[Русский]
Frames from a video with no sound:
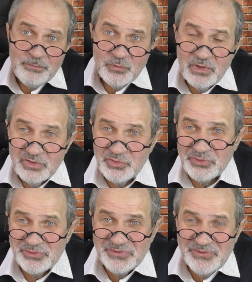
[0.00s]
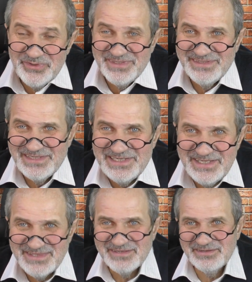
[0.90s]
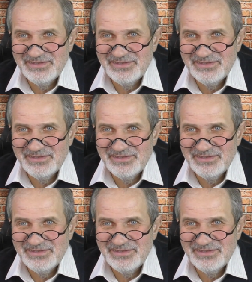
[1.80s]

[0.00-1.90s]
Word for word: э, крутой аналитик, и